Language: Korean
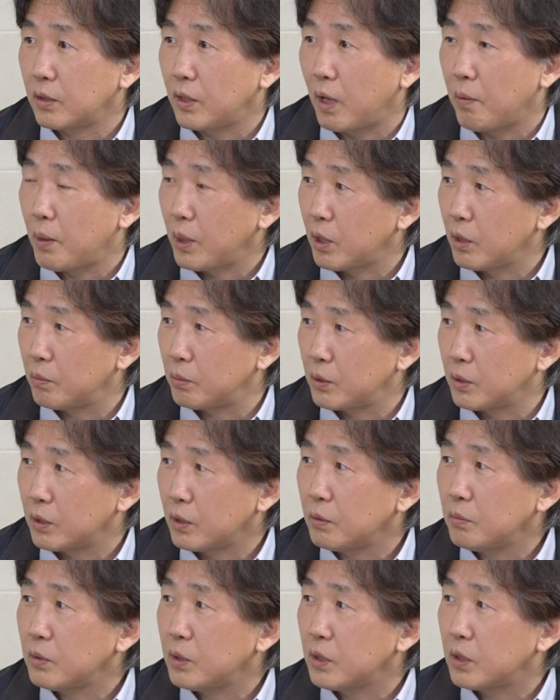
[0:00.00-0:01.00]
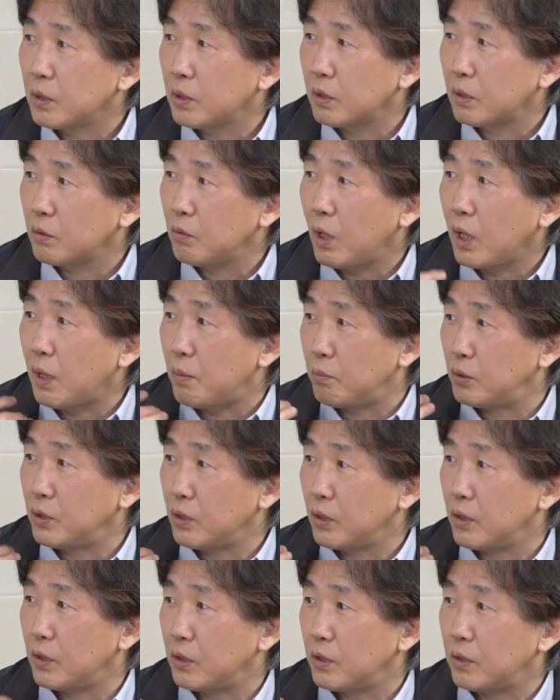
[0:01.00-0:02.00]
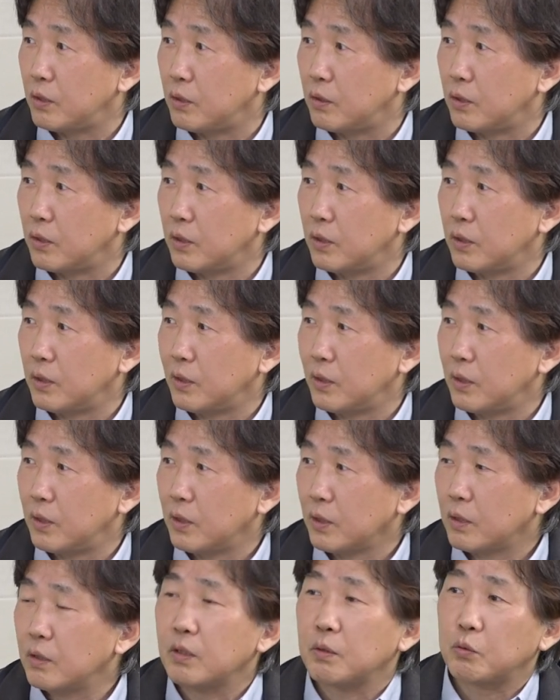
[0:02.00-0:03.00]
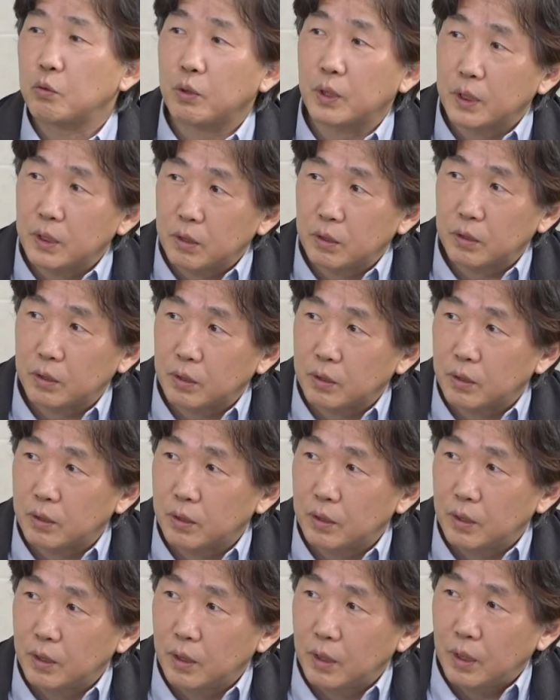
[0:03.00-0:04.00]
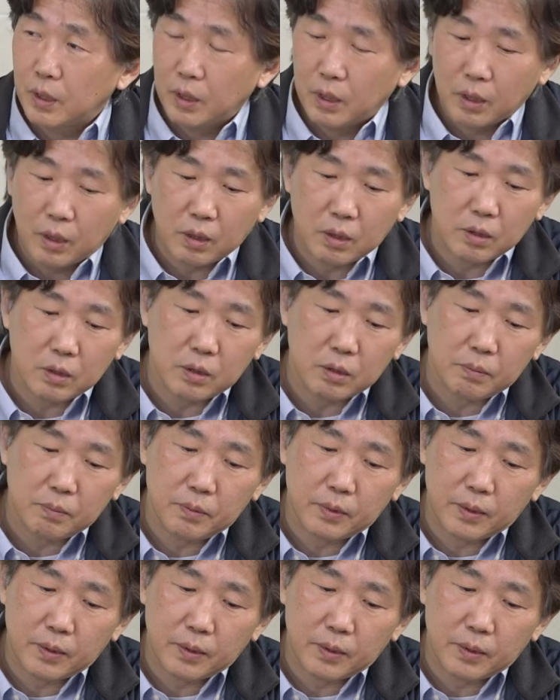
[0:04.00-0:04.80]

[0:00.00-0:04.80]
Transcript: 걔밖에 없어. 그러면 이제 화가 안 풀려요. 음. 음. 그럼 똑같은 거죠. 음. 그러니까 이제